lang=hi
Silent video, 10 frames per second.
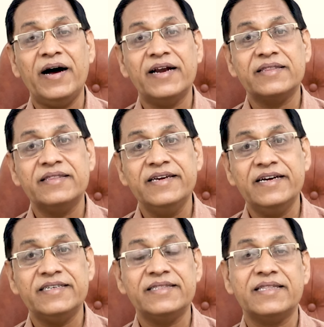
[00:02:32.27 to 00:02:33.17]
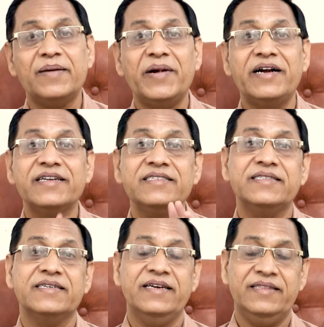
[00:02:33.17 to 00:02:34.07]
भारतीय जनता पार्टी
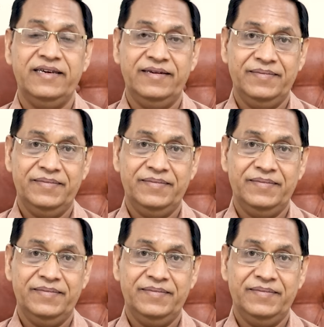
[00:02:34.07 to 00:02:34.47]
जीत गई थी